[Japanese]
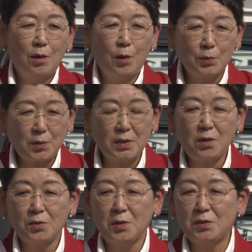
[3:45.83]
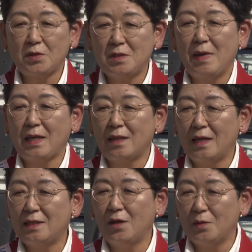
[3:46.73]
本当にこの人に負け
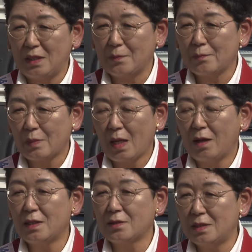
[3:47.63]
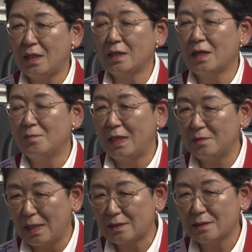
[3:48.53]
ないように私頑張り
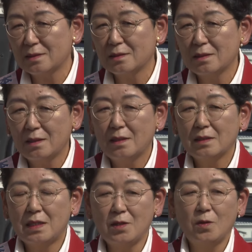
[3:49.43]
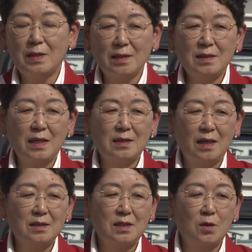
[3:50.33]
ます。企業団体
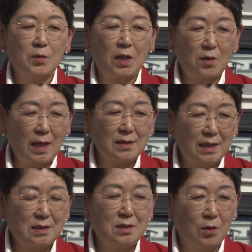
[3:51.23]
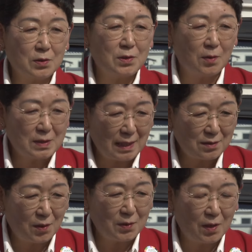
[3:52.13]
献金を受け取らない日本共産
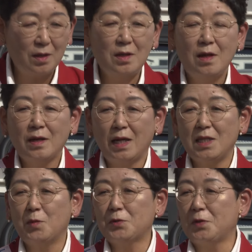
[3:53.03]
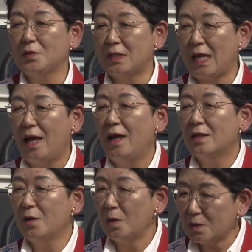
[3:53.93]
党の金本幸恵、
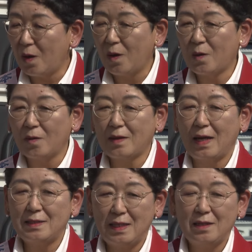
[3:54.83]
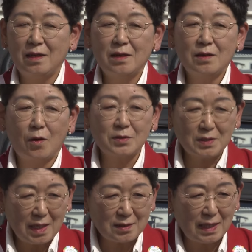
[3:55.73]
どうぞ国会に送っ
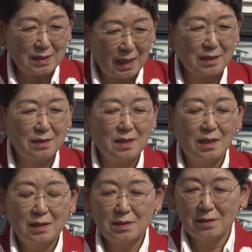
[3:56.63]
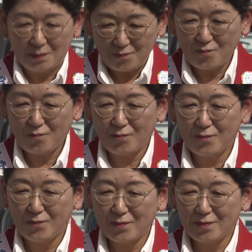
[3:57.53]
てください。記者魂が
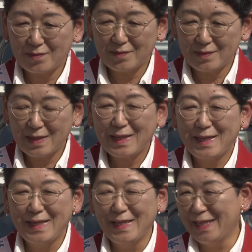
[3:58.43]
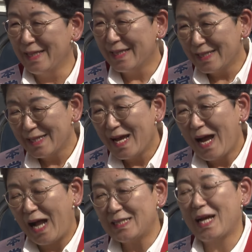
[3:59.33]
あるあり